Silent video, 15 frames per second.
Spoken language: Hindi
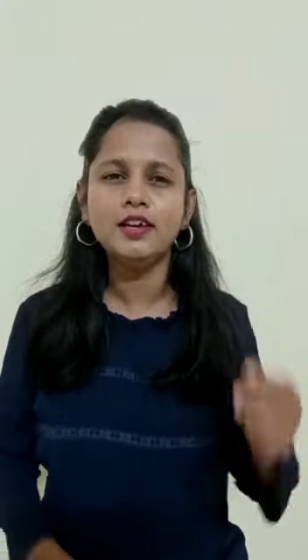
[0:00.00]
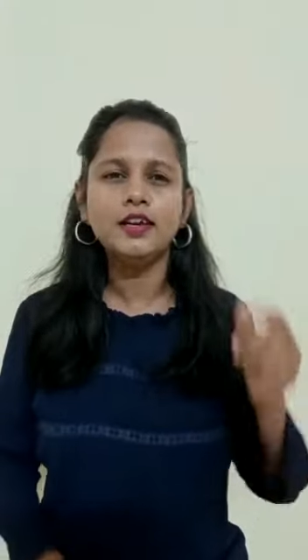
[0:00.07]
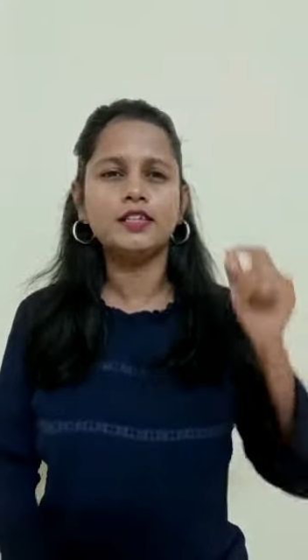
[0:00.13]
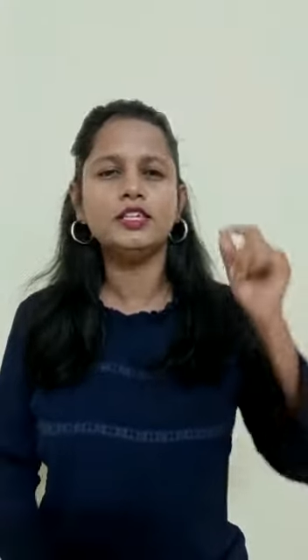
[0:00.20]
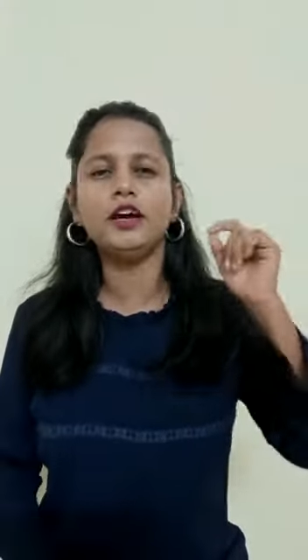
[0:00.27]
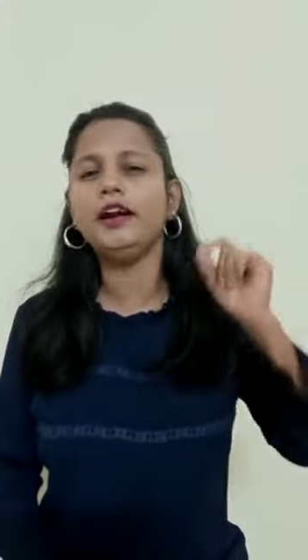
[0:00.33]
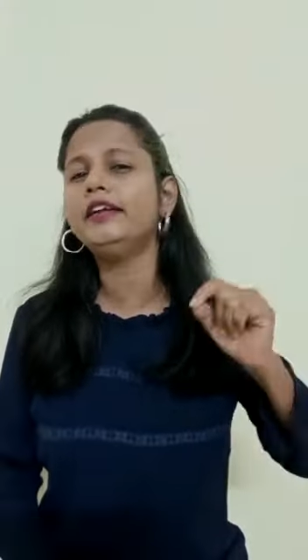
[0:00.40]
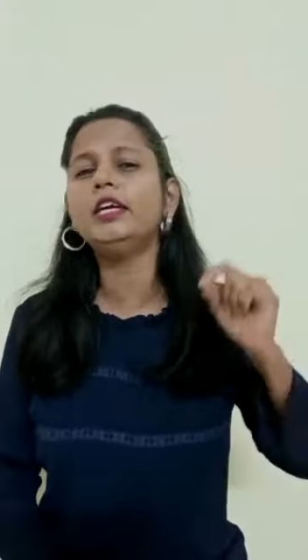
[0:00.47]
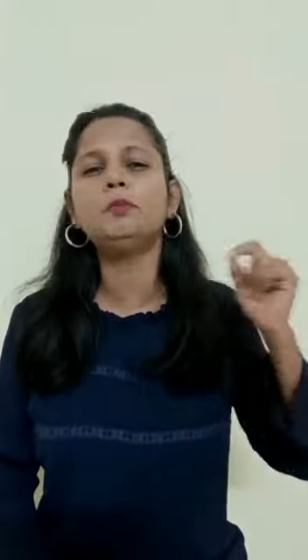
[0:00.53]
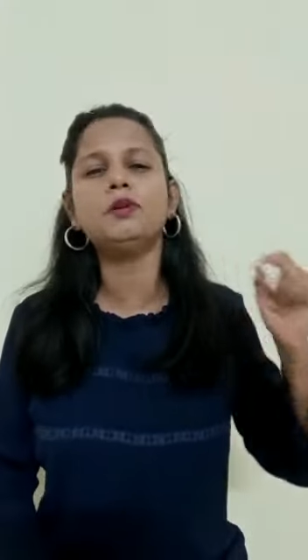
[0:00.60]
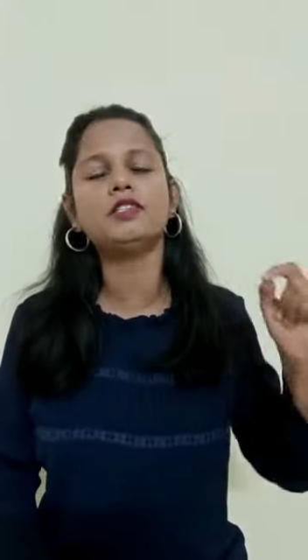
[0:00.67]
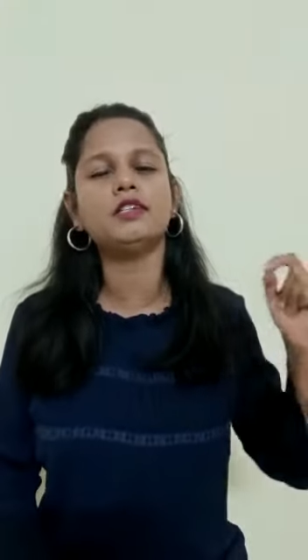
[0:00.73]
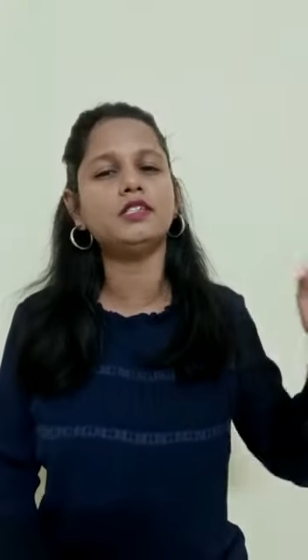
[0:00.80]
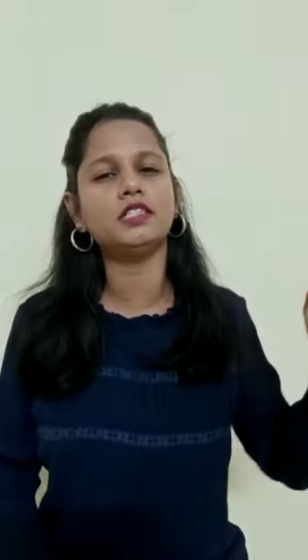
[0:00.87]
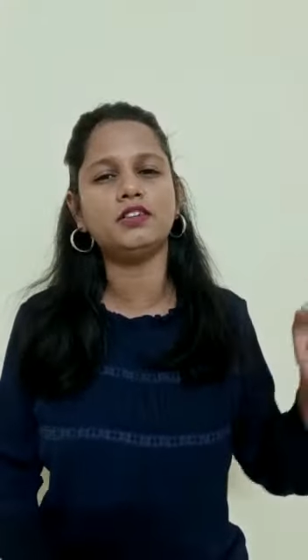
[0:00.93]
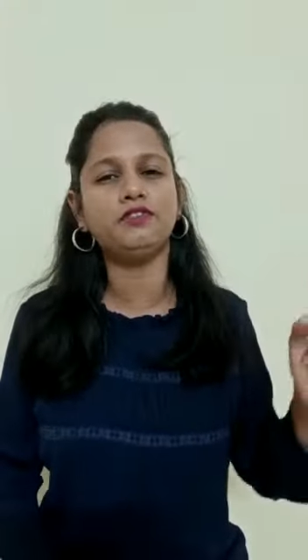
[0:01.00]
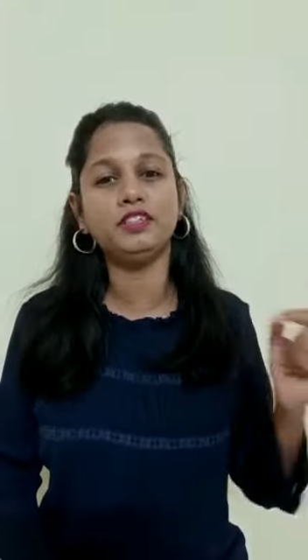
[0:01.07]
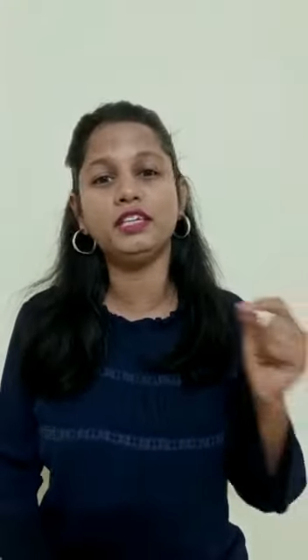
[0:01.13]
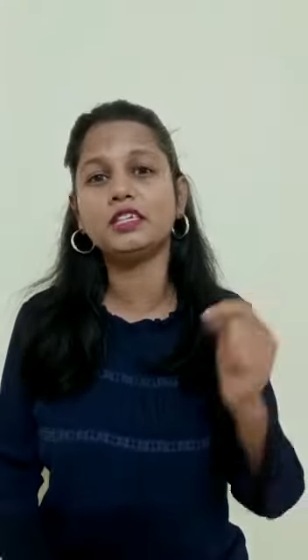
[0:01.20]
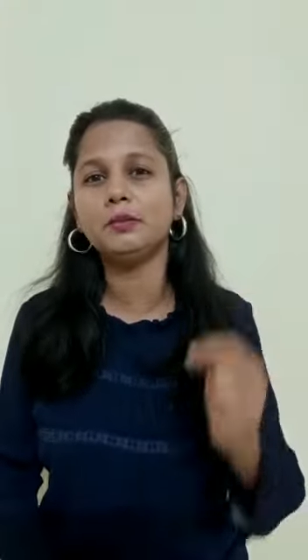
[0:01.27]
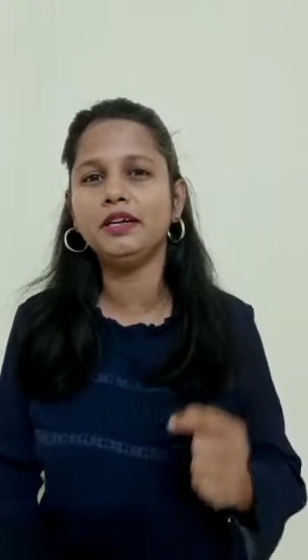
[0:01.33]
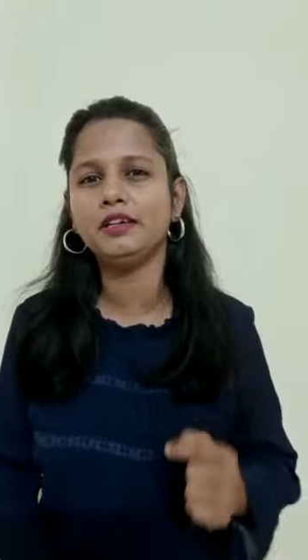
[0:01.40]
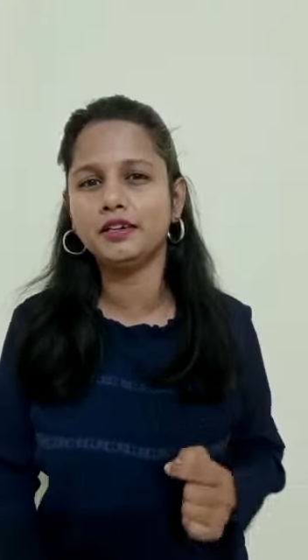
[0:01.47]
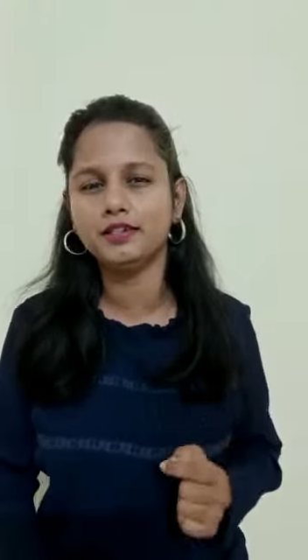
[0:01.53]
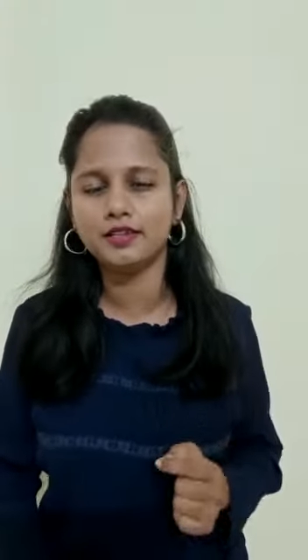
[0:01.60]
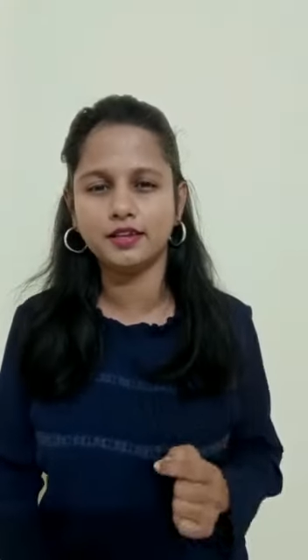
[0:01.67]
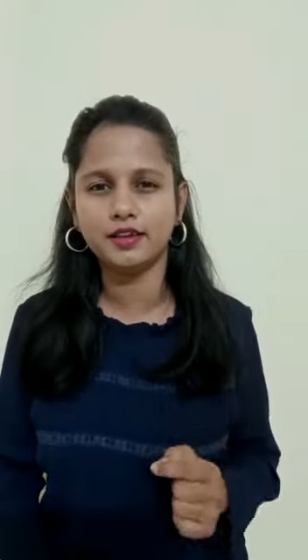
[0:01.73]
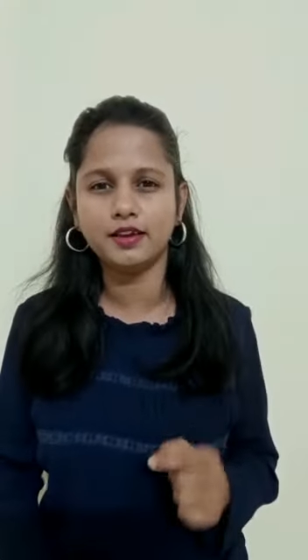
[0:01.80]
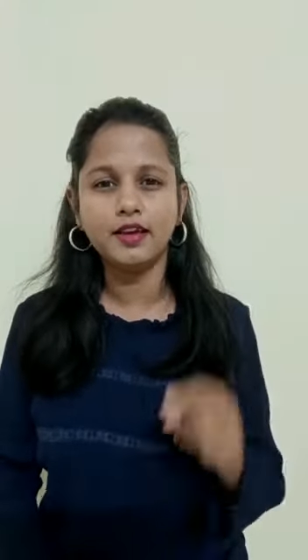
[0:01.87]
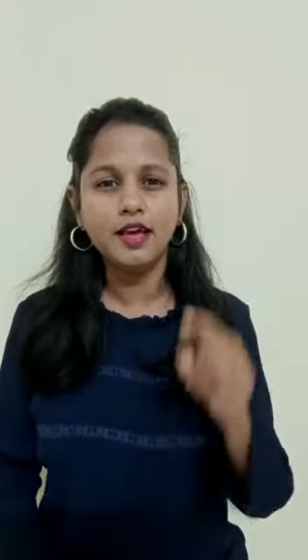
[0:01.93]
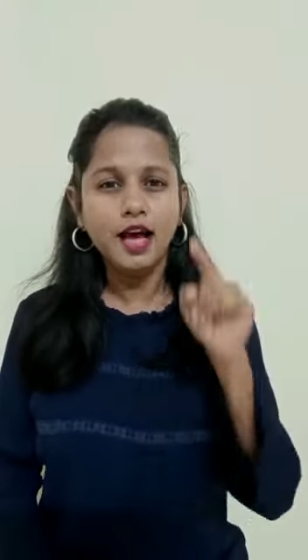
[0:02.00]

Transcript: कि ये हंड्रेड परसेंट सेफ है ये कमिट कर सके